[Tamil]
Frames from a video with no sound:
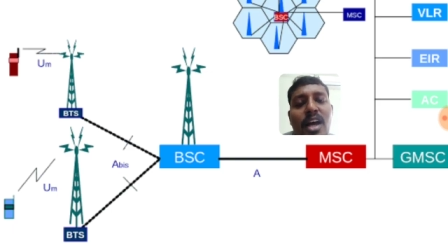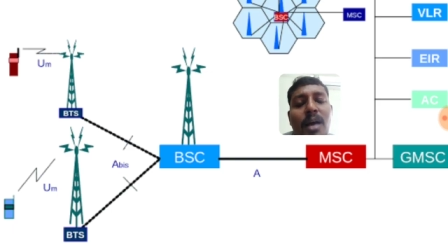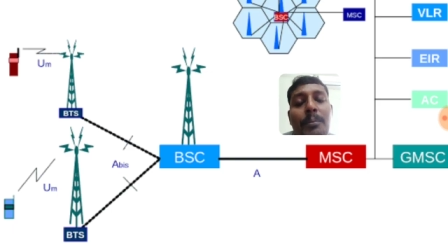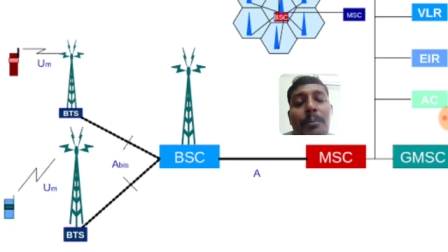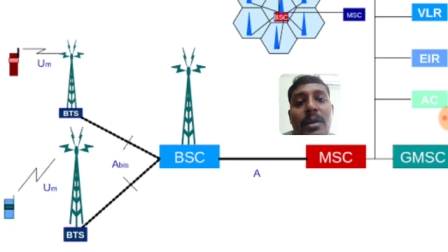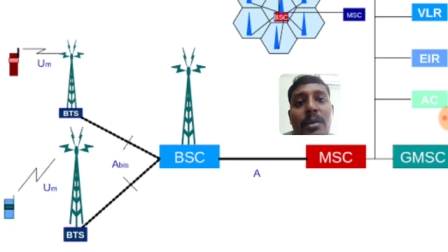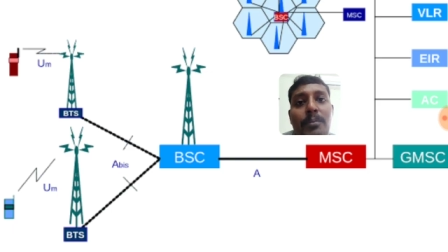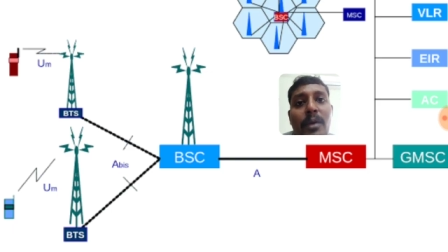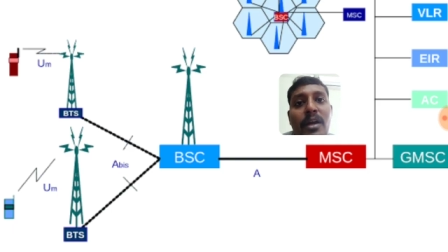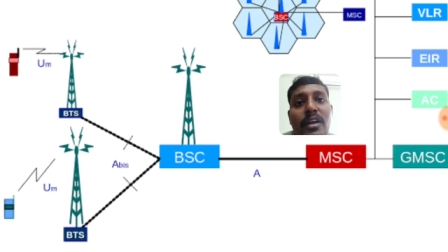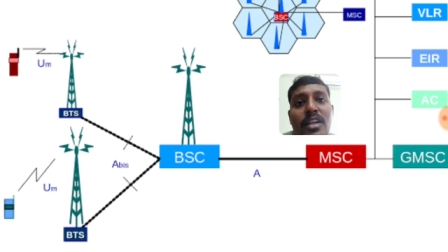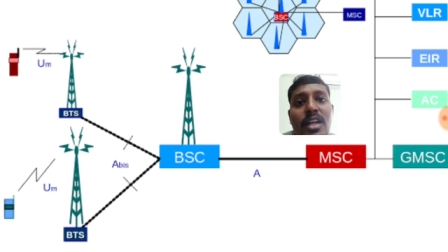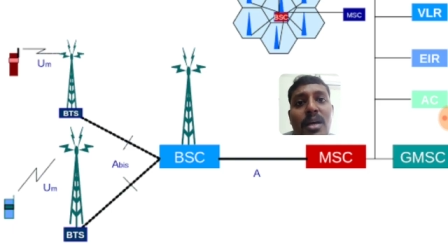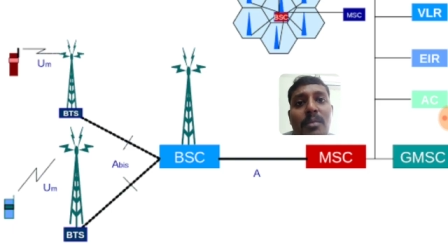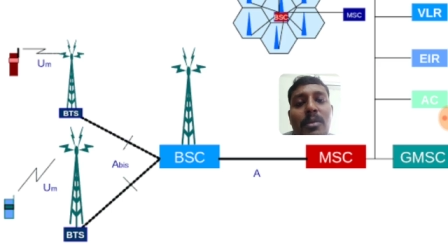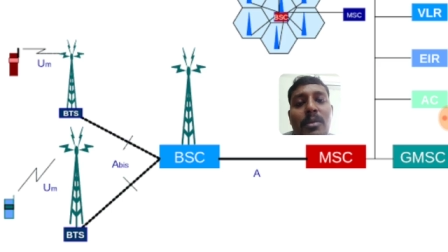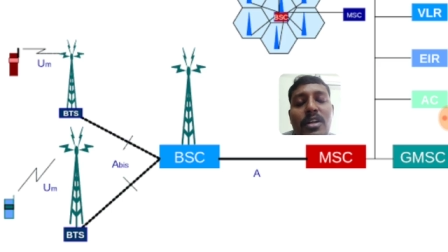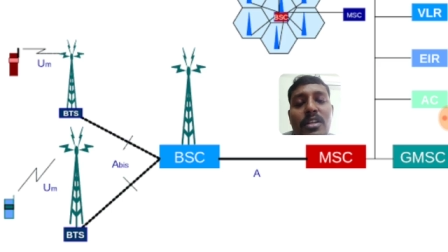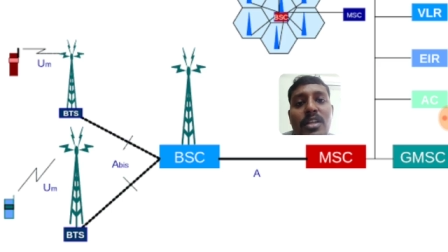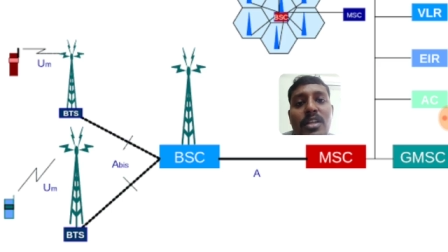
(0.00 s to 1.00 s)
அப்படி பண்ணினா
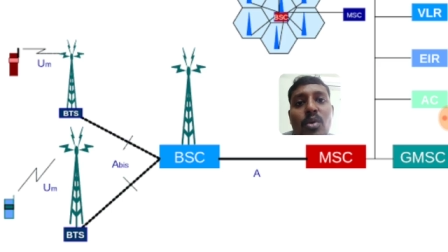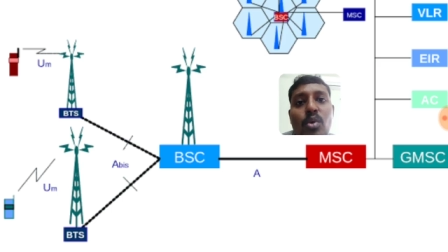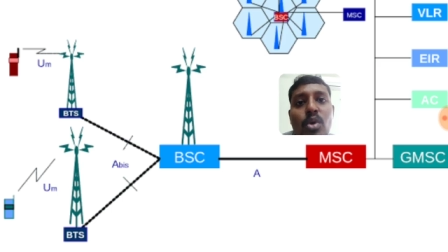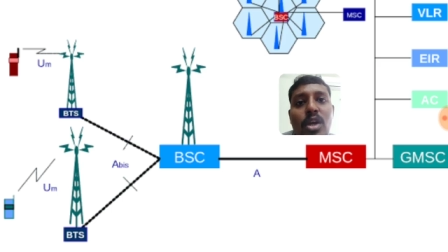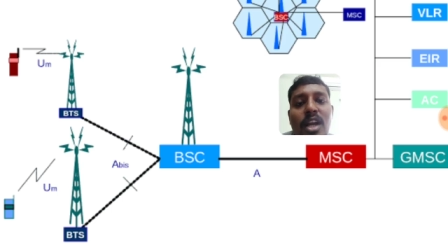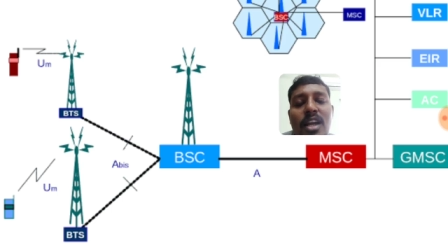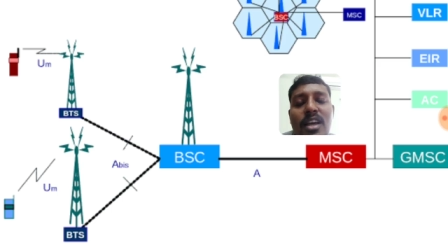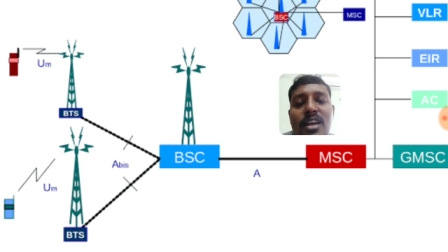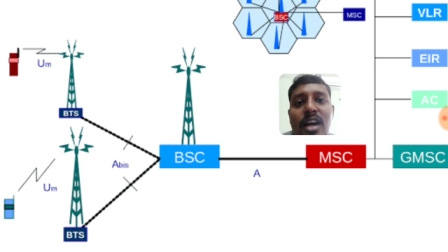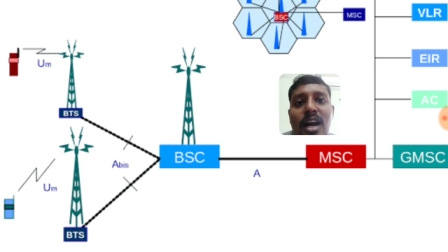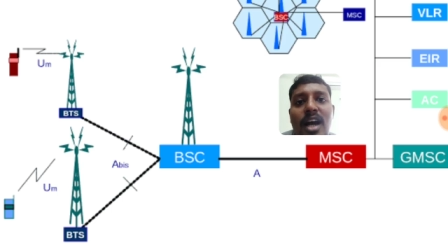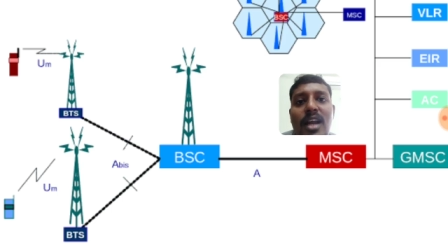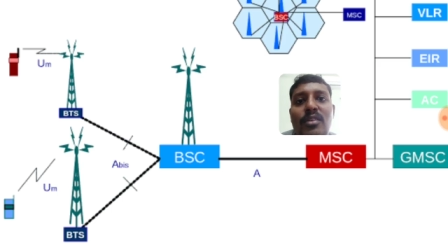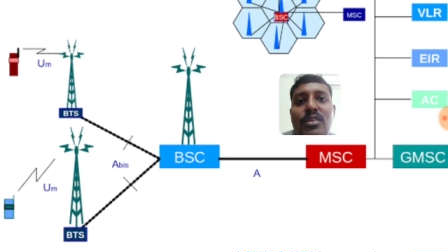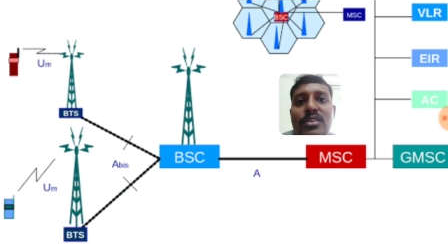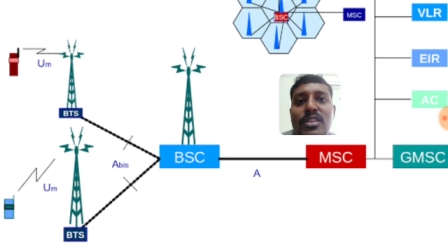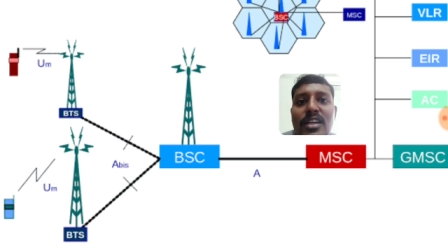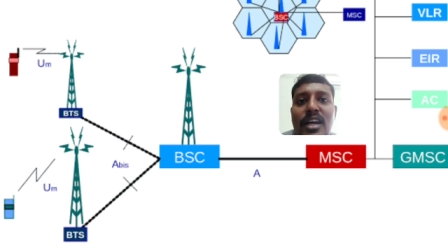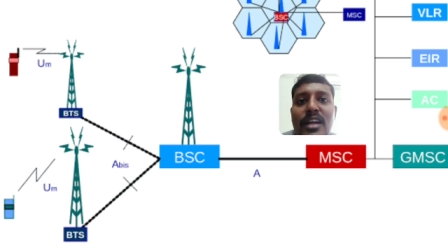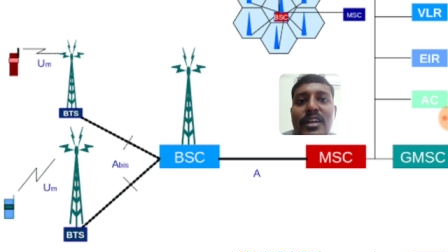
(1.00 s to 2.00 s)
மட்டும்தான் உங்களால் கால்
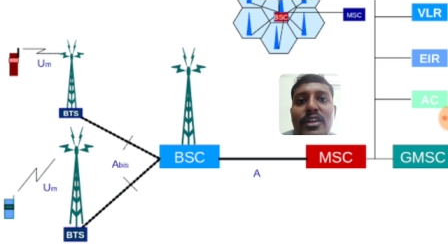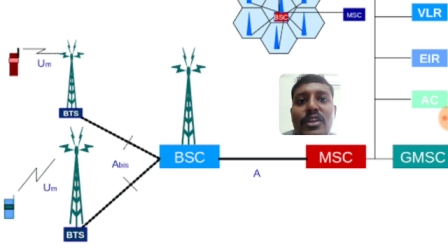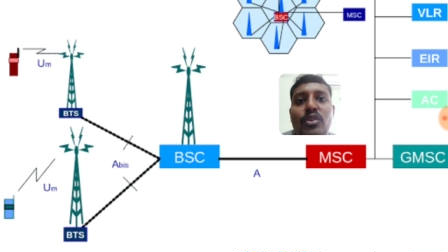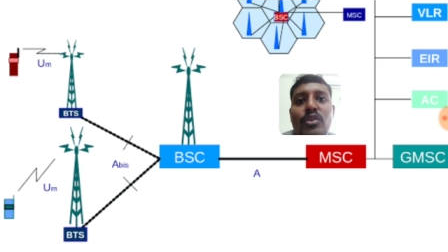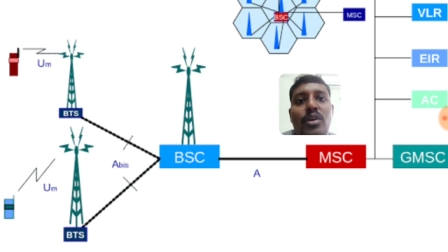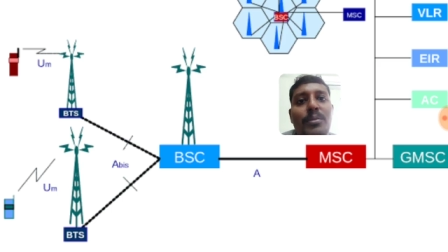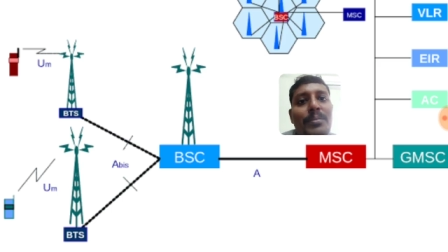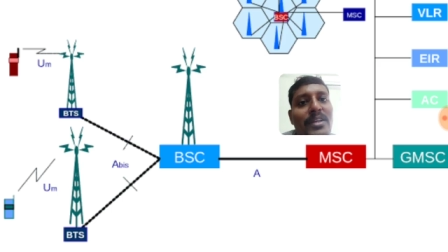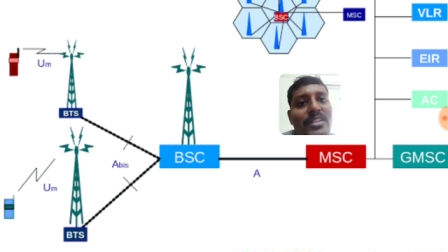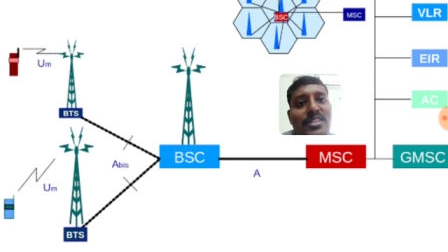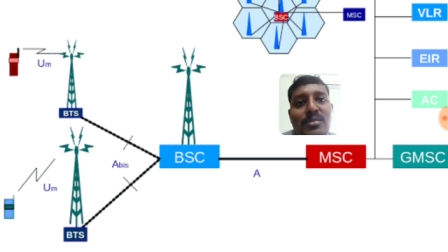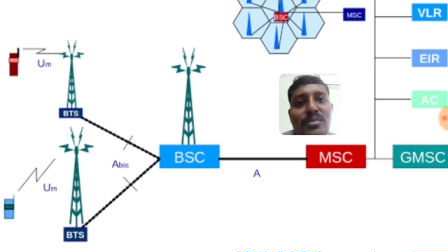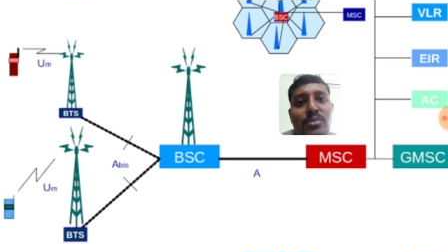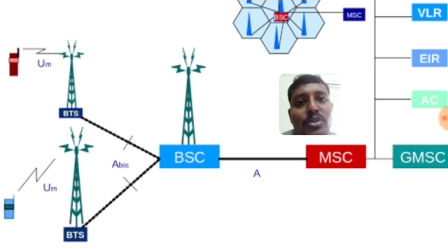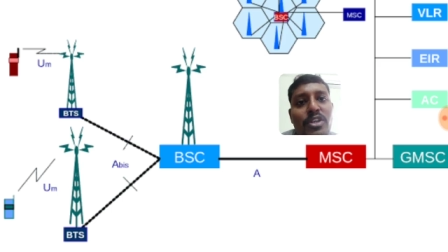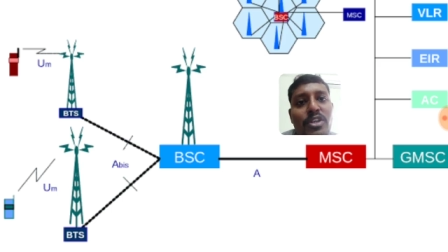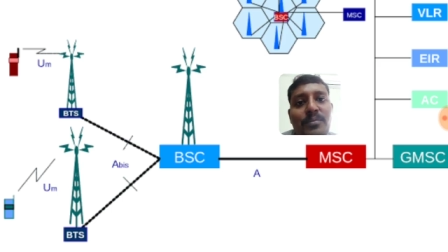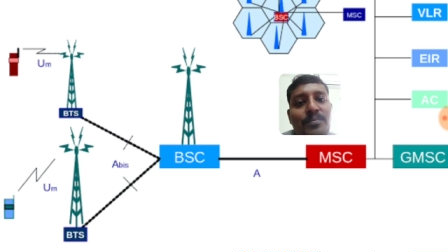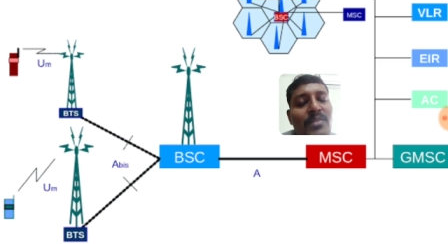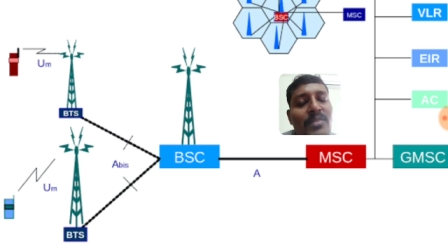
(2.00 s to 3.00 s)
வந்து கண்டினியூவாக பேச
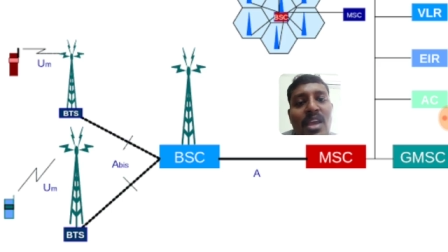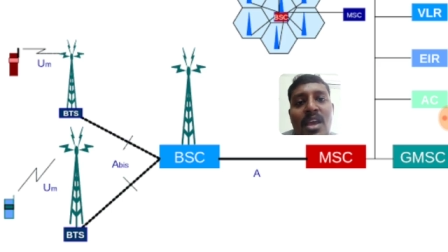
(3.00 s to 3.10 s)
முடியும்